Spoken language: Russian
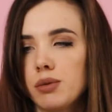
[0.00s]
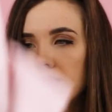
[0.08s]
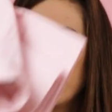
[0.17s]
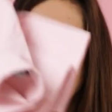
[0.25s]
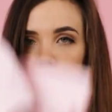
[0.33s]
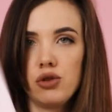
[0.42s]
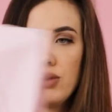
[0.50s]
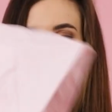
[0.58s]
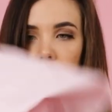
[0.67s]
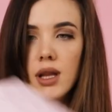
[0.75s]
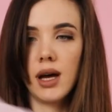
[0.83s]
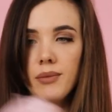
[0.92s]
собственно, еще
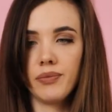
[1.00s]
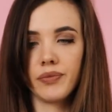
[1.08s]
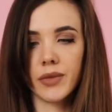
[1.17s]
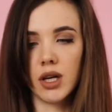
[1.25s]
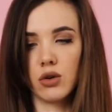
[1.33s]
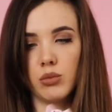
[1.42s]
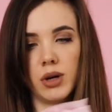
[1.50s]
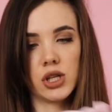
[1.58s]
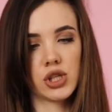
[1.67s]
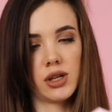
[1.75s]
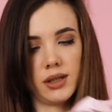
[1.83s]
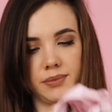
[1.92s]
одна
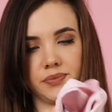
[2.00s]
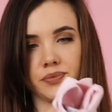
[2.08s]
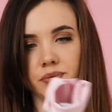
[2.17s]
рубашка.